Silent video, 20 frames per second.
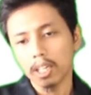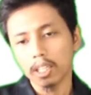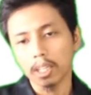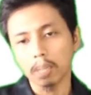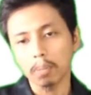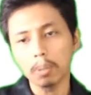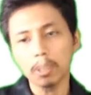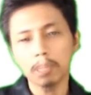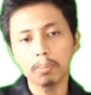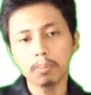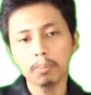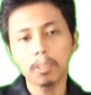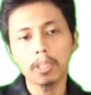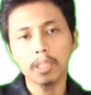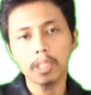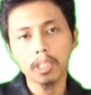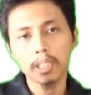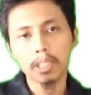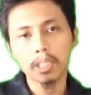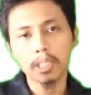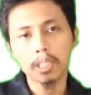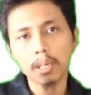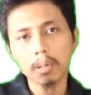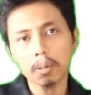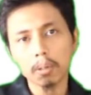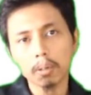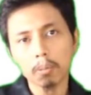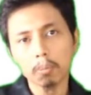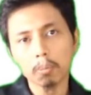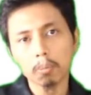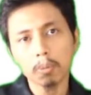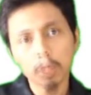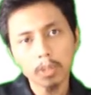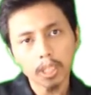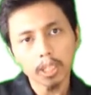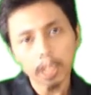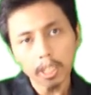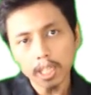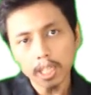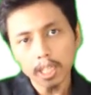tapi sebenarnya dia
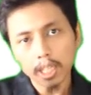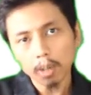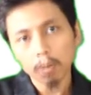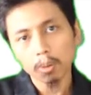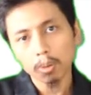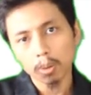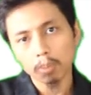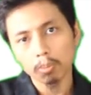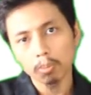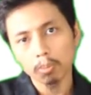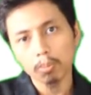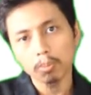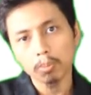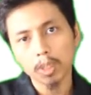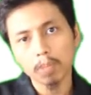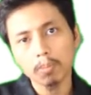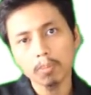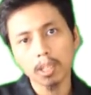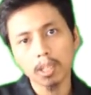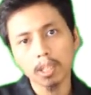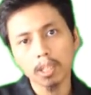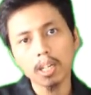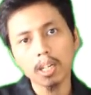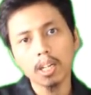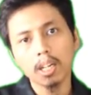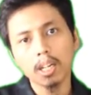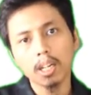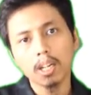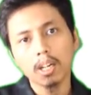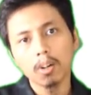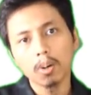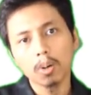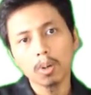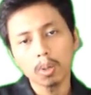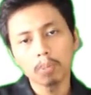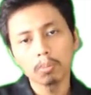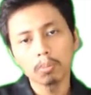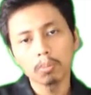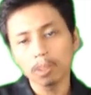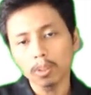punya tiga hukum di mana
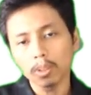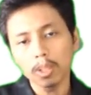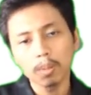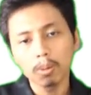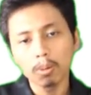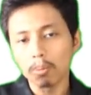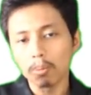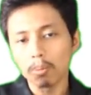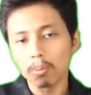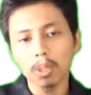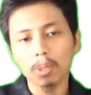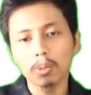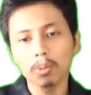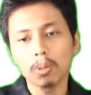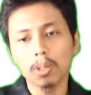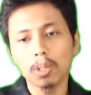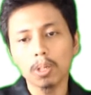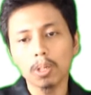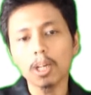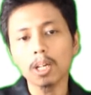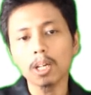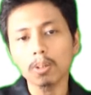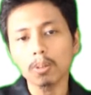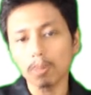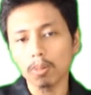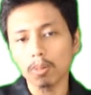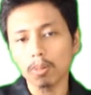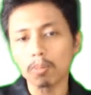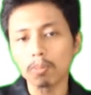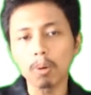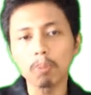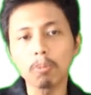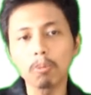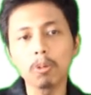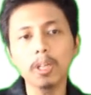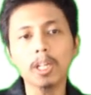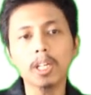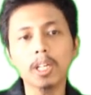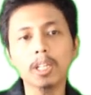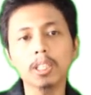hukum satu dan hukum keduanya kurang
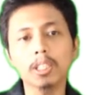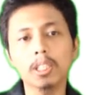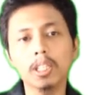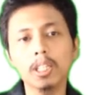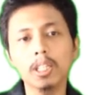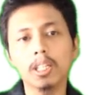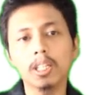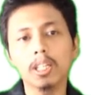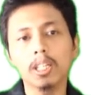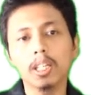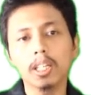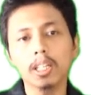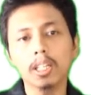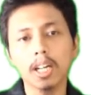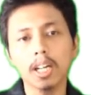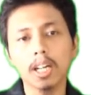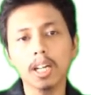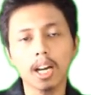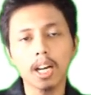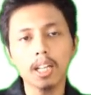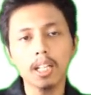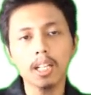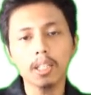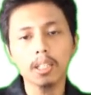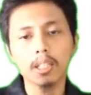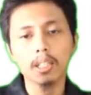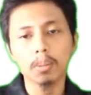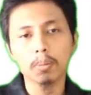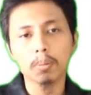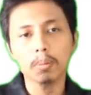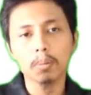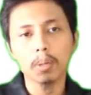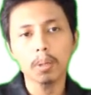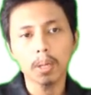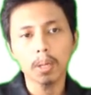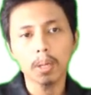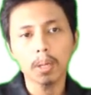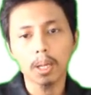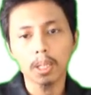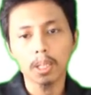populer di kalangan
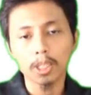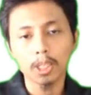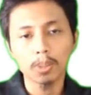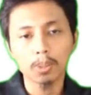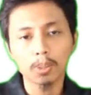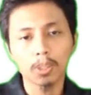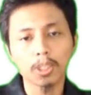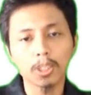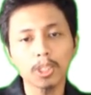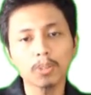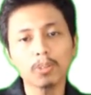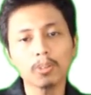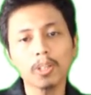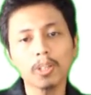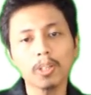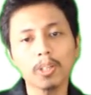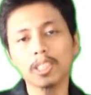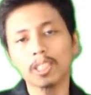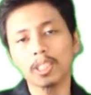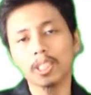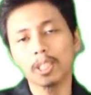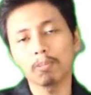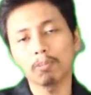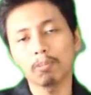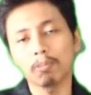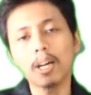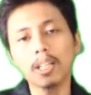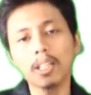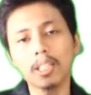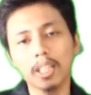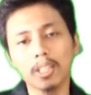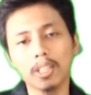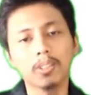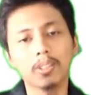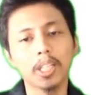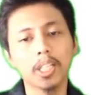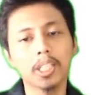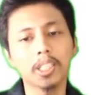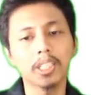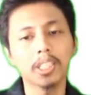eh, siswa-siswa uh, SMA di
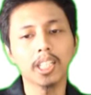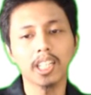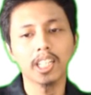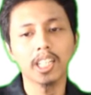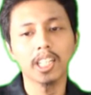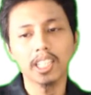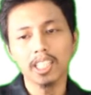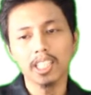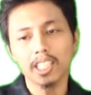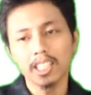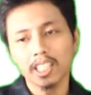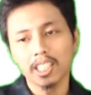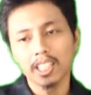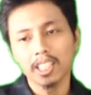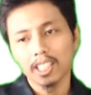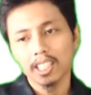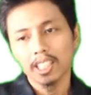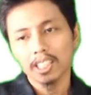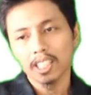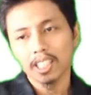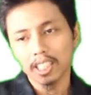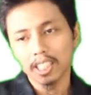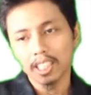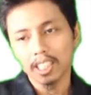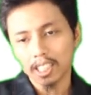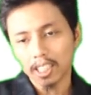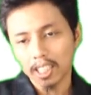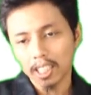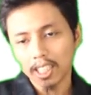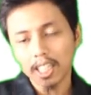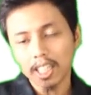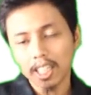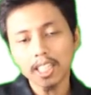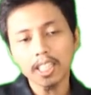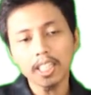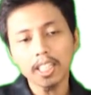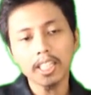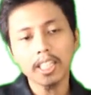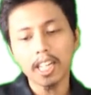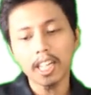Indonesia. Jadi setidaknya ada
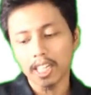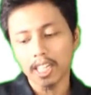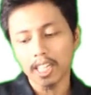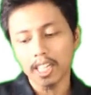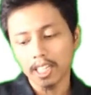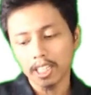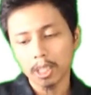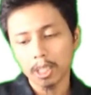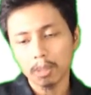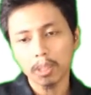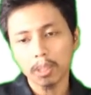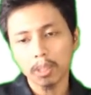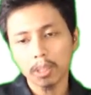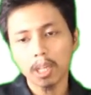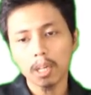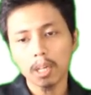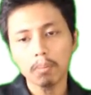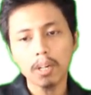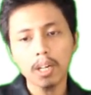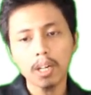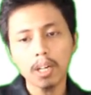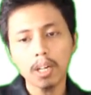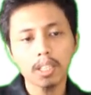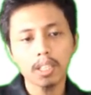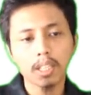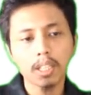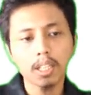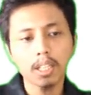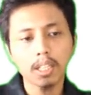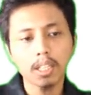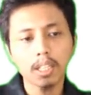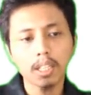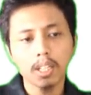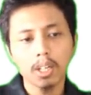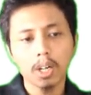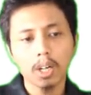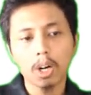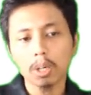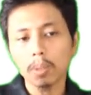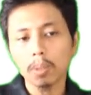tiga ya. Yang pertama adalah
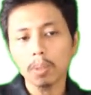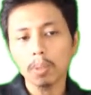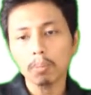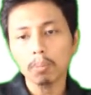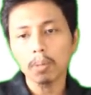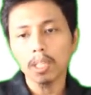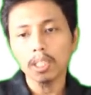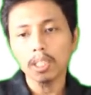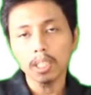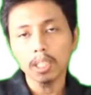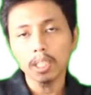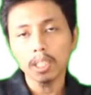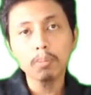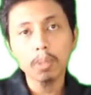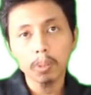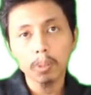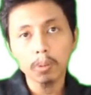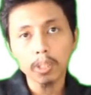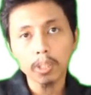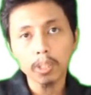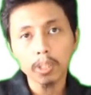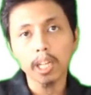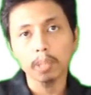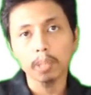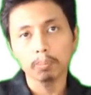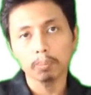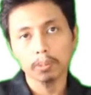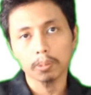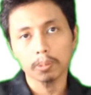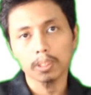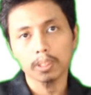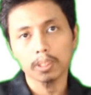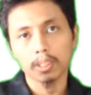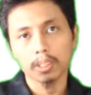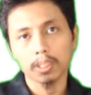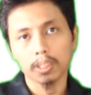orbit planet ini bentuknya elips.